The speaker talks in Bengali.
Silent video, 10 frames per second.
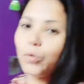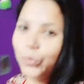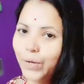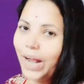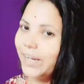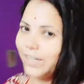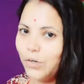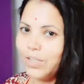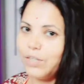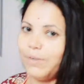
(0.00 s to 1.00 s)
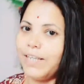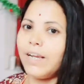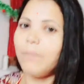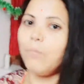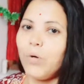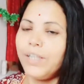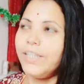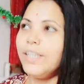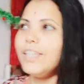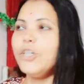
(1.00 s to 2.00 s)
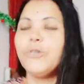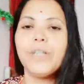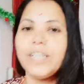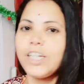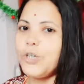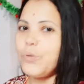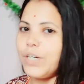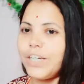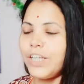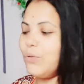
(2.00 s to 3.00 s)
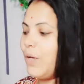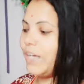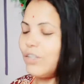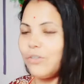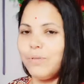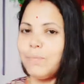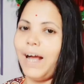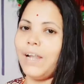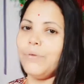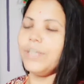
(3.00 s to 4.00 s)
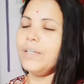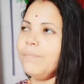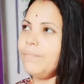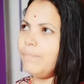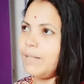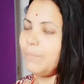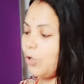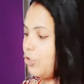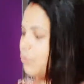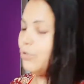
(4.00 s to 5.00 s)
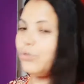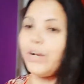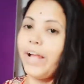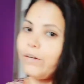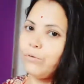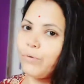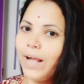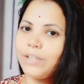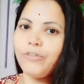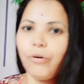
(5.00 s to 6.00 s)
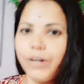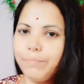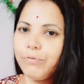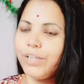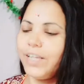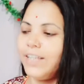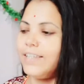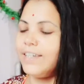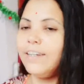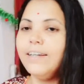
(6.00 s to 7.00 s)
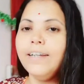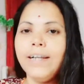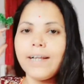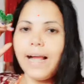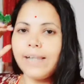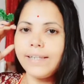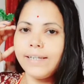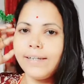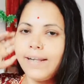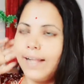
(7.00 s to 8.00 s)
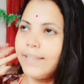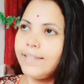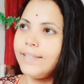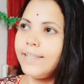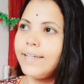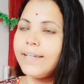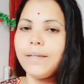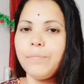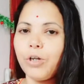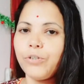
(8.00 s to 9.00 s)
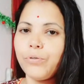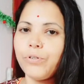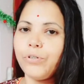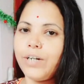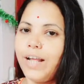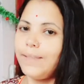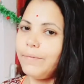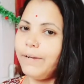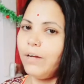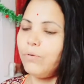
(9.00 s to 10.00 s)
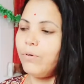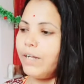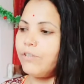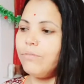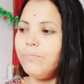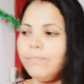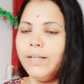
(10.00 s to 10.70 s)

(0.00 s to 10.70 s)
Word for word: বন্ধুরা আরেকটা কথা তোমাদেরকে বলে দিই ত্রিশুর এদিকে শরীর কিন্তু একদমই ভালো নেই মানে প্রচণ্ড জ্বর এখনও গা জ্বরে পুড়ে যাচ্ছে কালকে রাত্রির থেকেই প্রচণ্ড জ্বর রাত্রিবেলা ও একদম